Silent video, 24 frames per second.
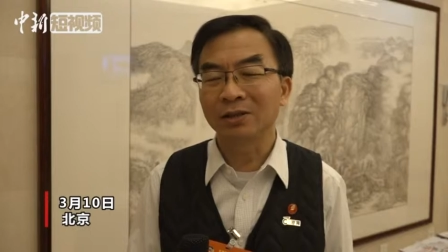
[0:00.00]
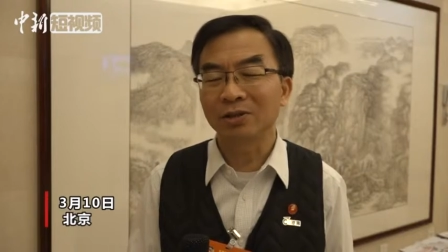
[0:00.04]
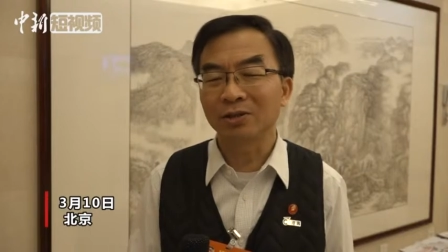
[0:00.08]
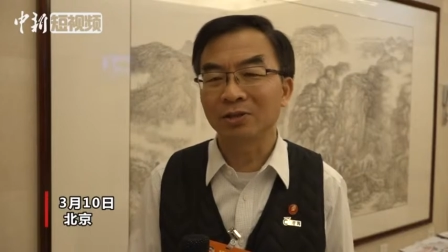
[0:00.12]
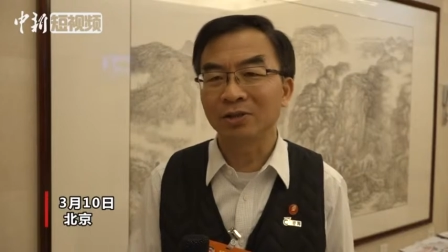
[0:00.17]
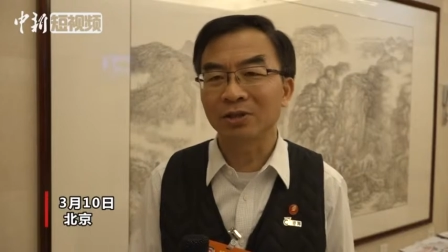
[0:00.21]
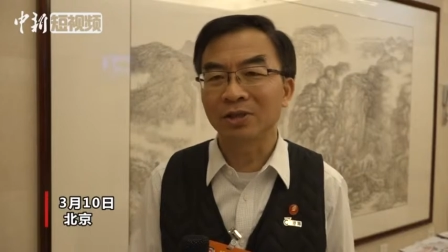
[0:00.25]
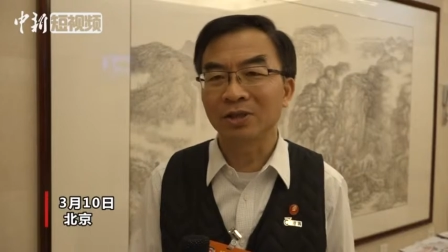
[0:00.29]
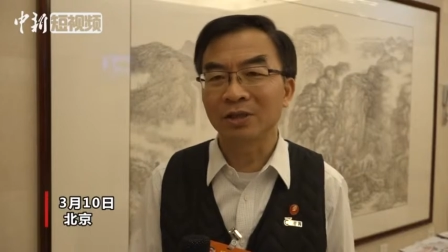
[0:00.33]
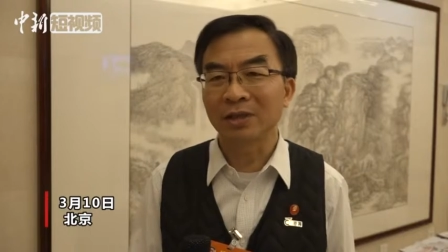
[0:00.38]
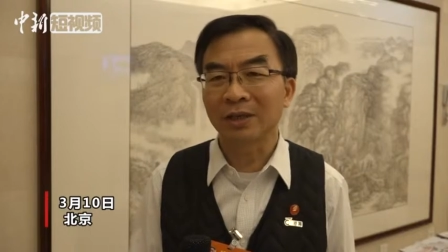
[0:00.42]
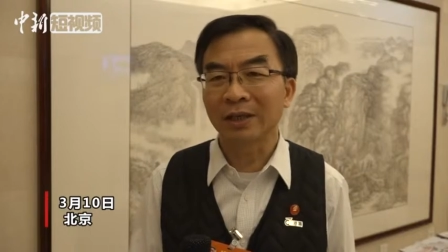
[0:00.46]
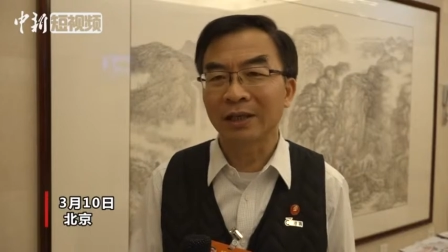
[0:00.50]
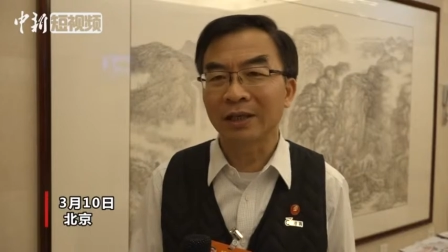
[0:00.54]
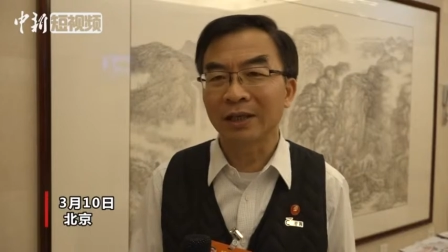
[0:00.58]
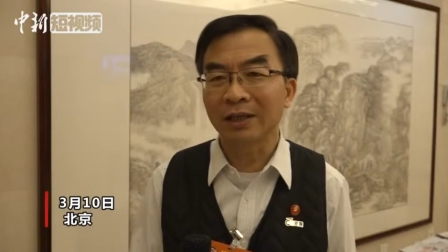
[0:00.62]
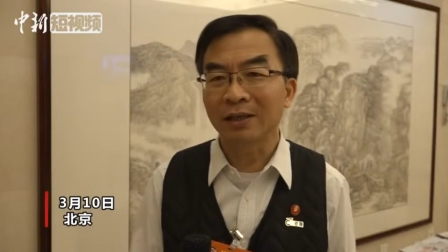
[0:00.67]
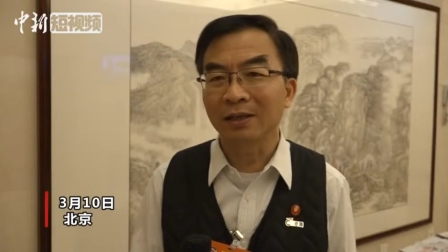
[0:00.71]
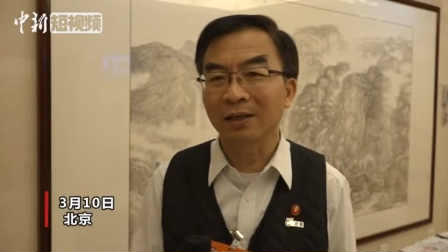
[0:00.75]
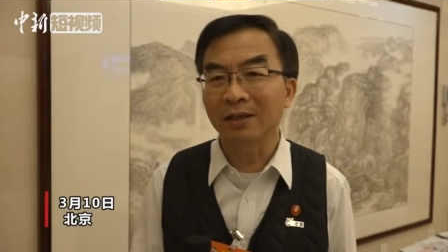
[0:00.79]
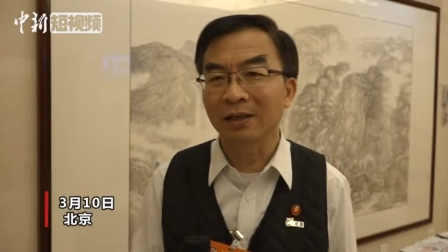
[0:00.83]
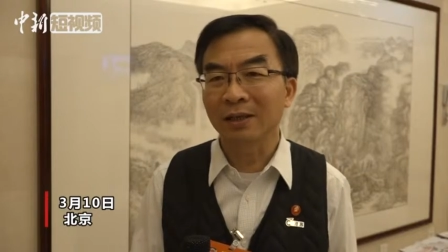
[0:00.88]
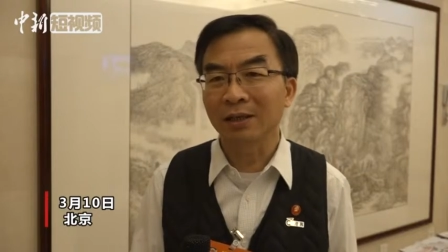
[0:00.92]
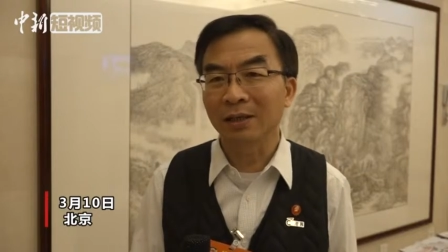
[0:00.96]
就是
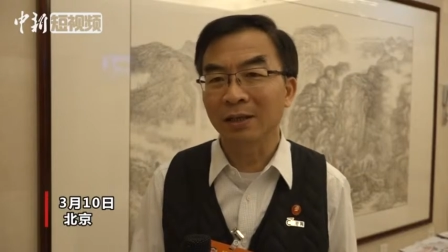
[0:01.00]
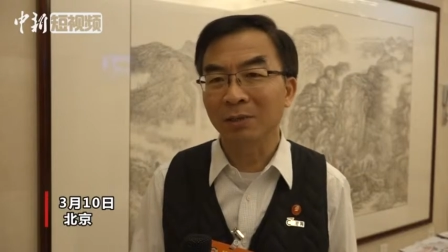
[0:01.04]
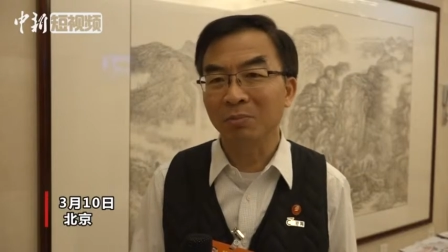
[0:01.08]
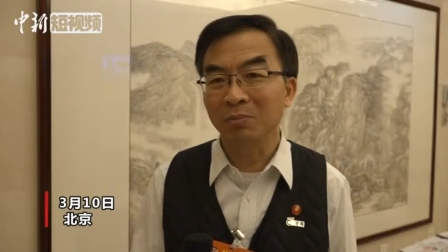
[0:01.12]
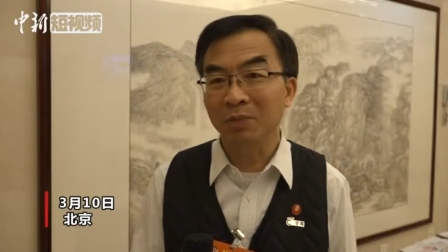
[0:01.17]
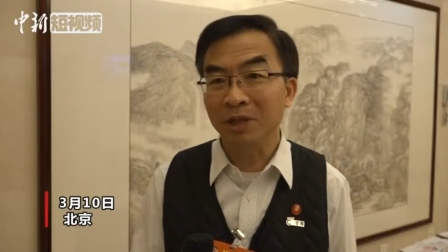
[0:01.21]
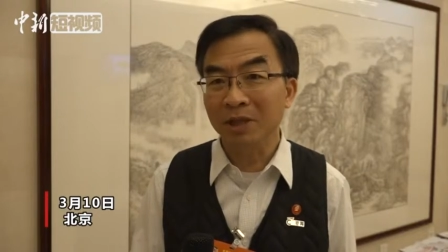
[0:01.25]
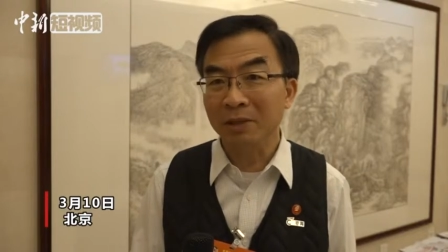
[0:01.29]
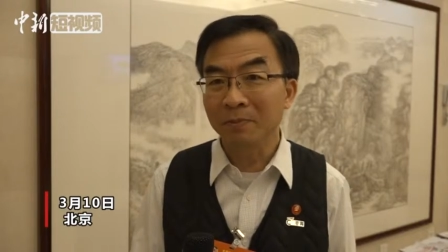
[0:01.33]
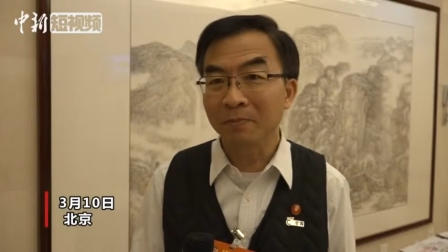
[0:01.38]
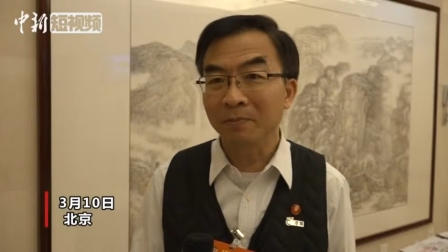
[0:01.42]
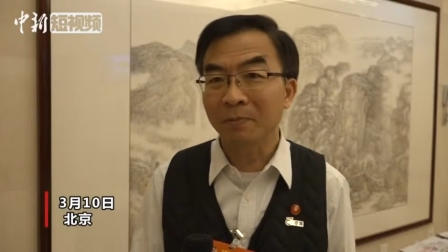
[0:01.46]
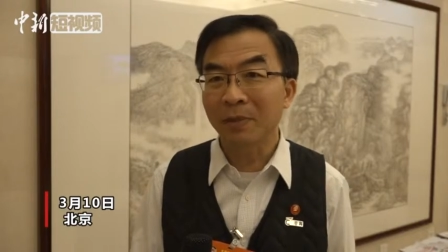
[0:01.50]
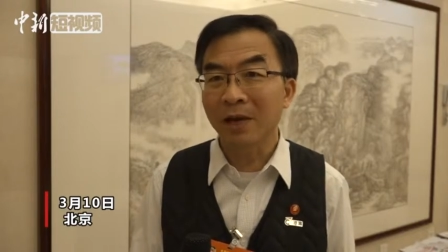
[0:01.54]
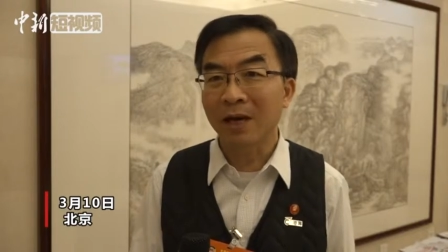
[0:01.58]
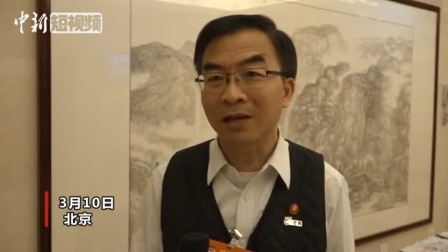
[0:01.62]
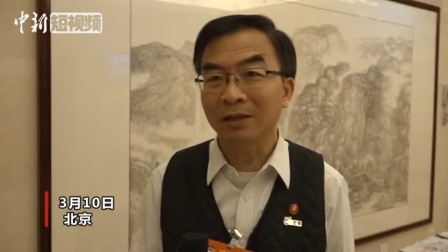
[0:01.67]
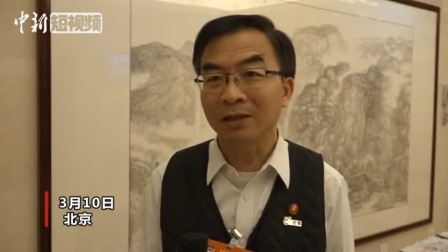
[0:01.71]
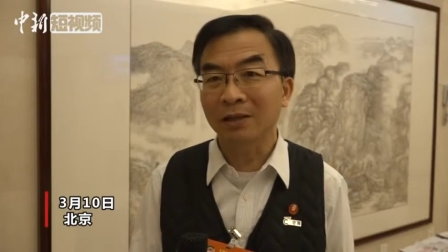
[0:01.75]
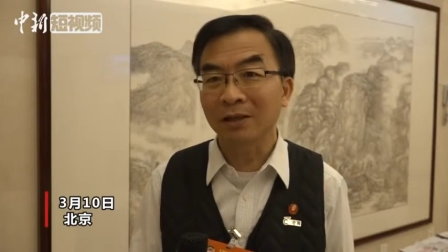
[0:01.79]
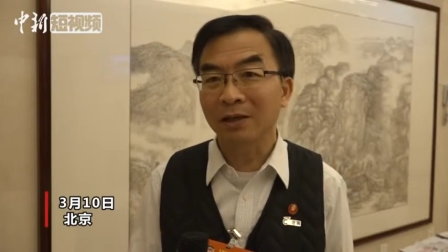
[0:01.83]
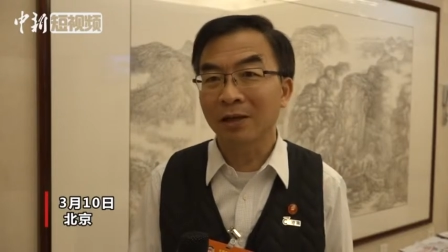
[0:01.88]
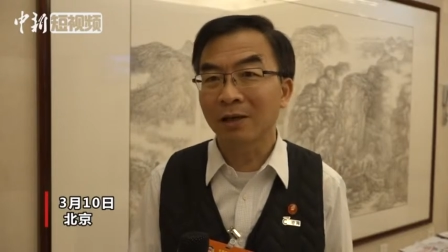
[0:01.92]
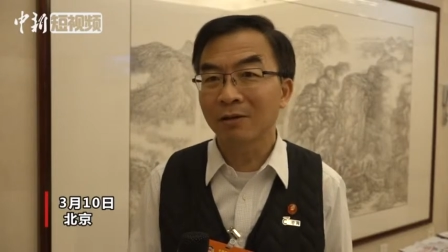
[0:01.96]
跟那个民
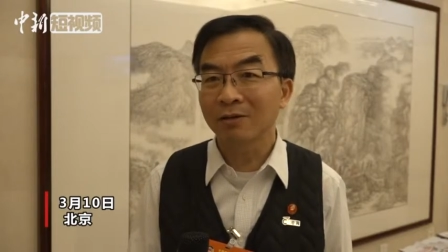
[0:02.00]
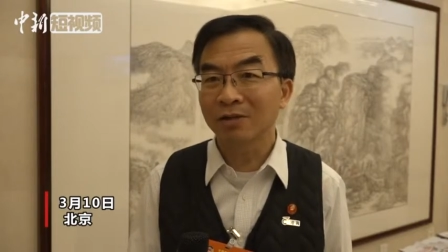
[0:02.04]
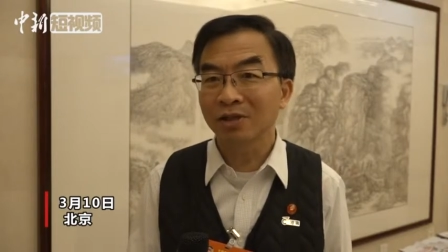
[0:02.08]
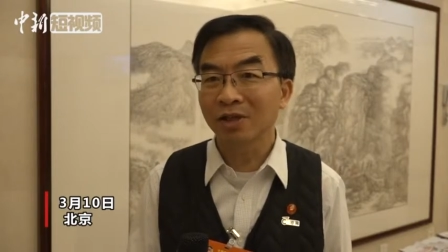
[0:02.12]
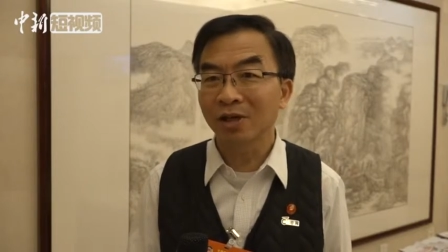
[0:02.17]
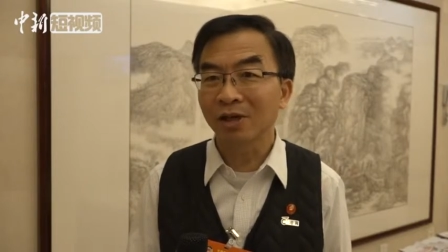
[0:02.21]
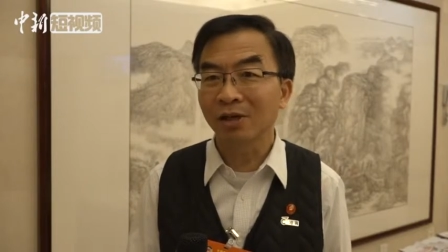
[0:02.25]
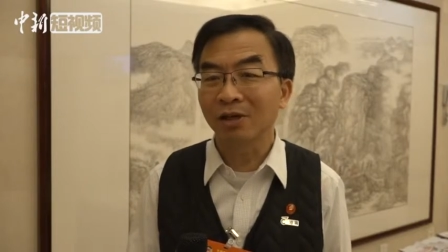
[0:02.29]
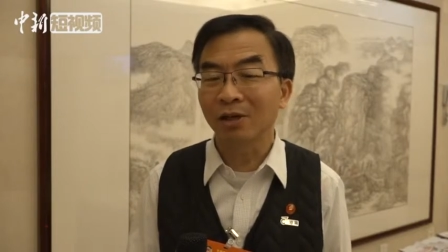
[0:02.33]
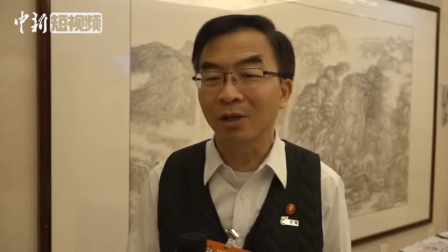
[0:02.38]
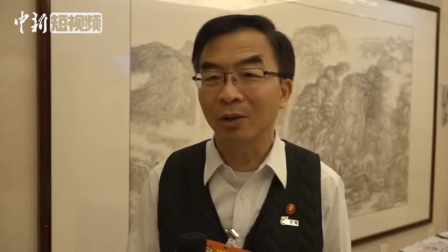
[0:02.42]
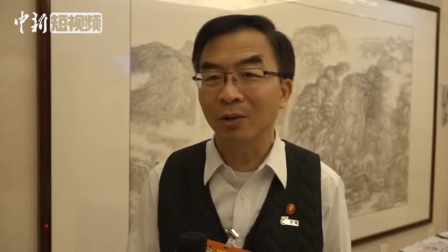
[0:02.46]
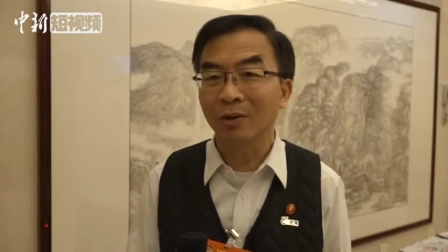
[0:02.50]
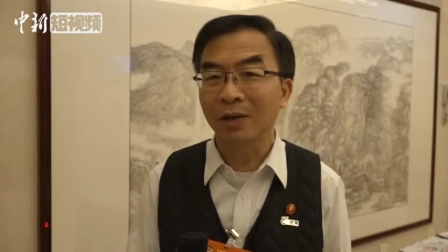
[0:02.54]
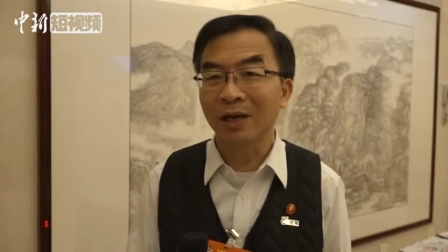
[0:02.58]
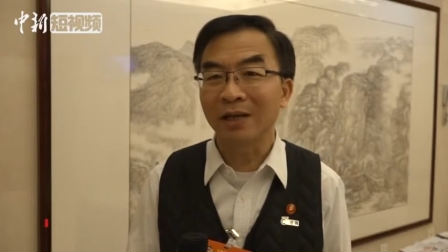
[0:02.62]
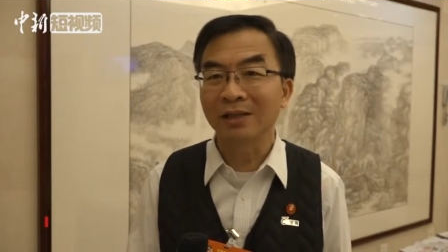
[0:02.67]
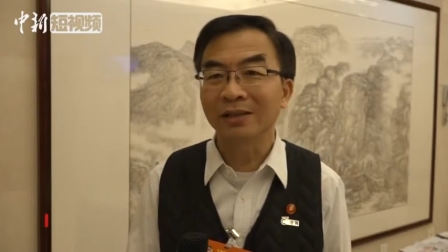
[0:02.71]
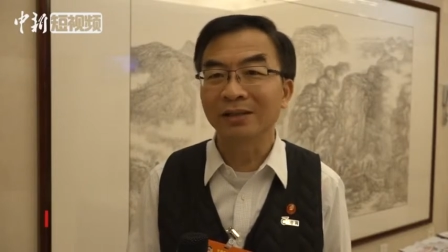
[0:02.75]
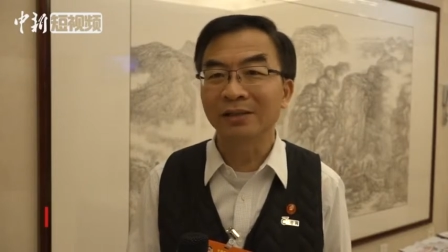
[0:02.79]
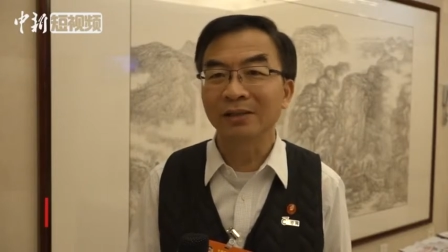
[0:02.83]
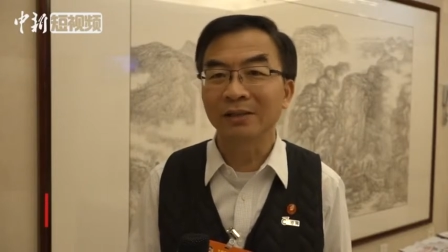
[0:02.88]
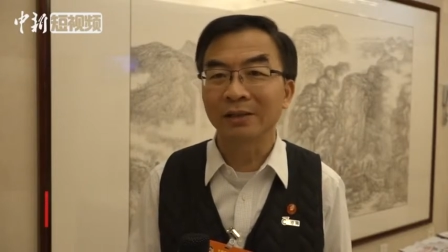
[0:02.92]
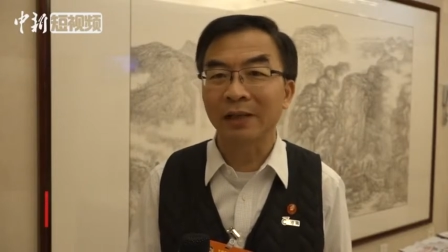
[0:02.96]
办的高校有关
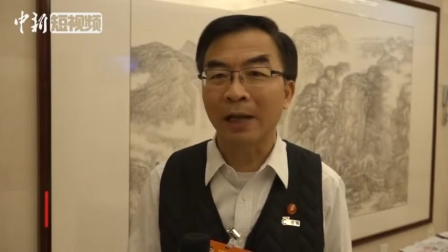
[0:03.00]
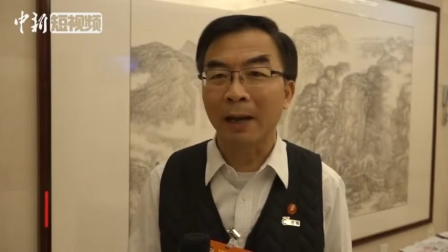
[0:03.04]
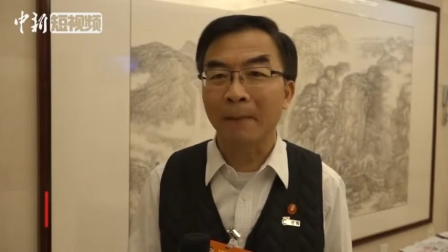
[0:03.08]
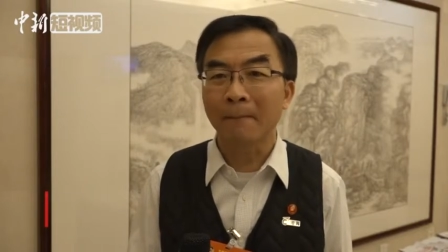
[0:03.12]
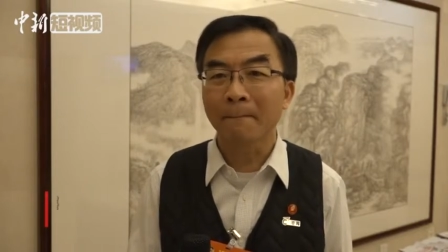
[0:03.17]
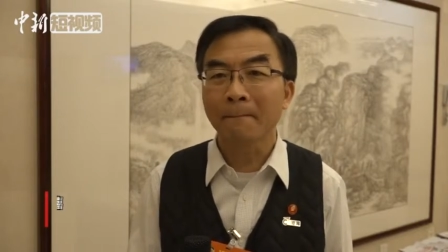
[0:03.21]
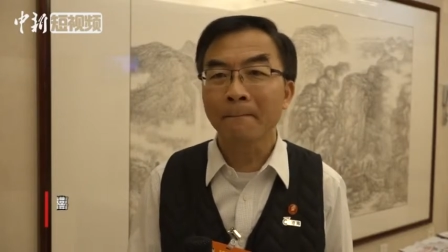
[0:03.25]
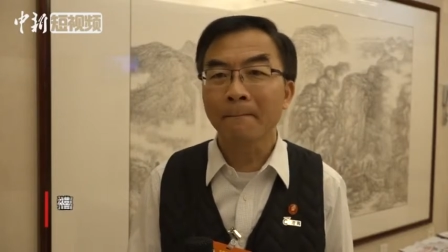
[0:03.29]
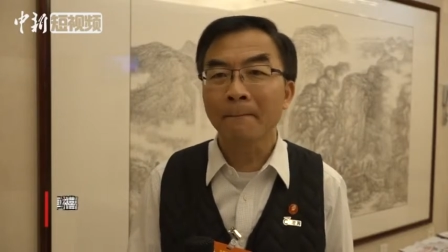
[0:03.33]
系的。